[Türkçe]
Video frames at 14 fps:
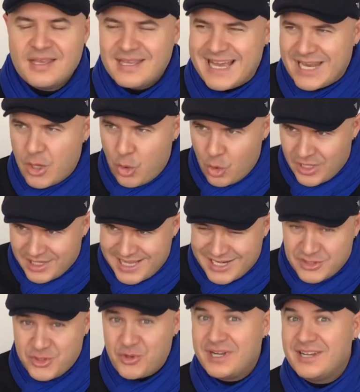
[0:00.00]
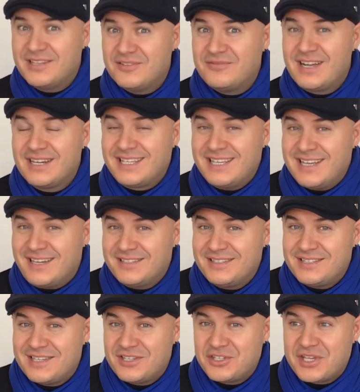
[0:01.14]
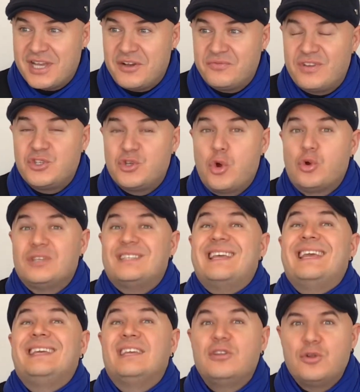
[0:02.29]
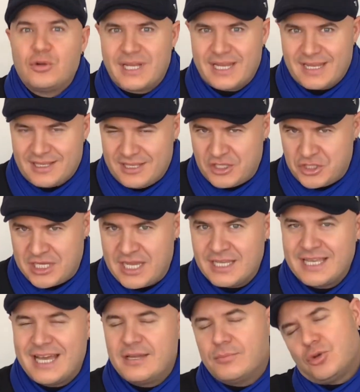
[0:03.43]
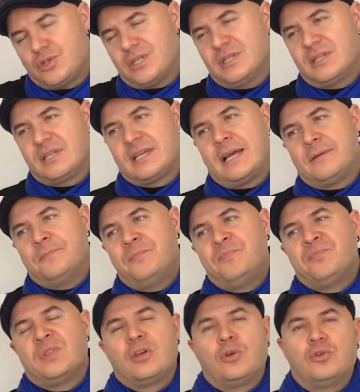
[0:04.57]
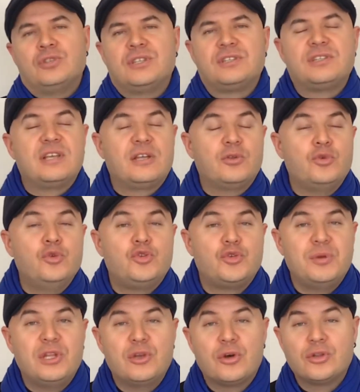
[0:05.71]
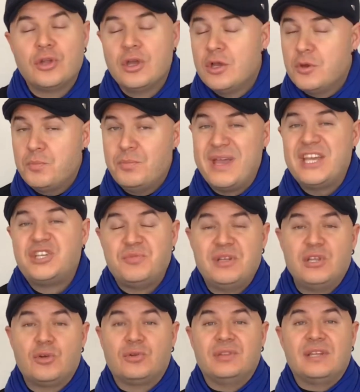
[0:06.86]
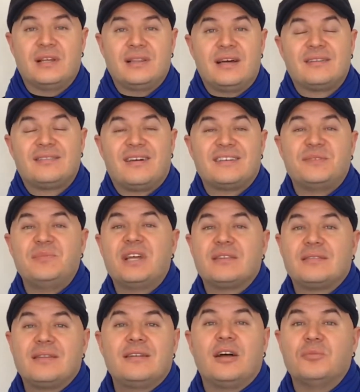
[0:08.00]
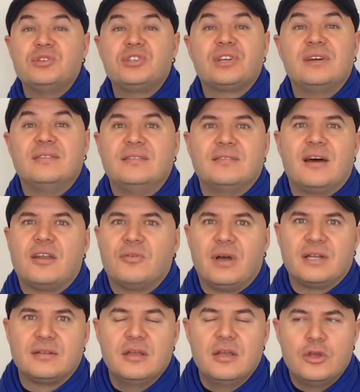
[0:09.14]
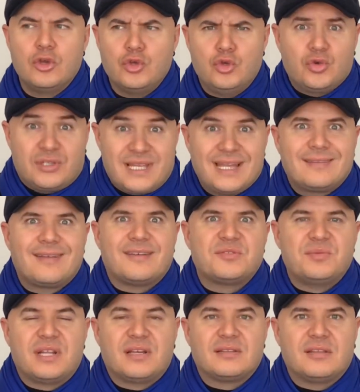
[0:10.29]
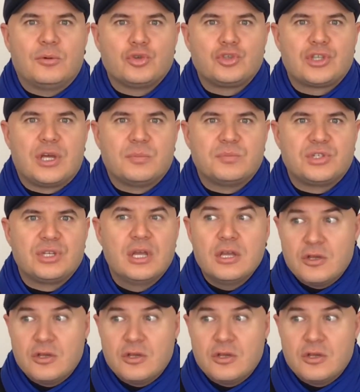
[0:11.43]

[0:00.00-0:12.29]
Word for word: Yani o kadar çok kadın var ki yalnız yaşayan ve çok zengin olarak yaşayan. Yani boşanırken kocasından 3 milyon, 5 milyon liralar tazminatlar almış kadınlar var. Yüksek tazminatla boşanmış.